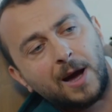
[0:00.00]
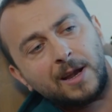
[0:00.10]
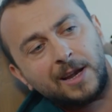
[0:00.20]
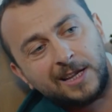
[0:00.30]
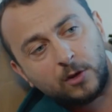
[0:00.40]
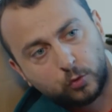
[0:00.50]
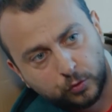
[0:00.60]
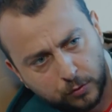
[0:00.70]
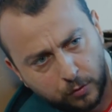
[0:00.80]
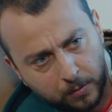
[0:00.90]
mahalleyi de
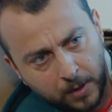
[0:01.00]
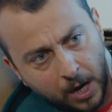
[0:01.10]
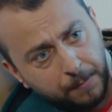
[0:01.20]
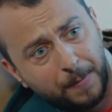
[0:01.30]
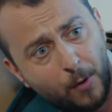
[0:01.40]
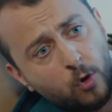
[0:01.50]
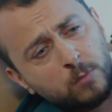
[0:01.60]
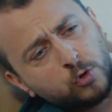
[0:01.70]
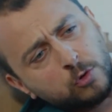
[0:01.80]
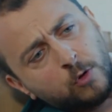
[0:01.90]
kurtarıyorum. Ama ben
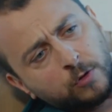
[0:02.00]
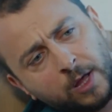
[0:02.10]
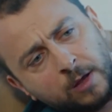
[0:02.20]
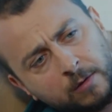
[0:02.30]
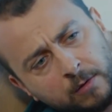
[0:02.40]
ölmüşüm orada.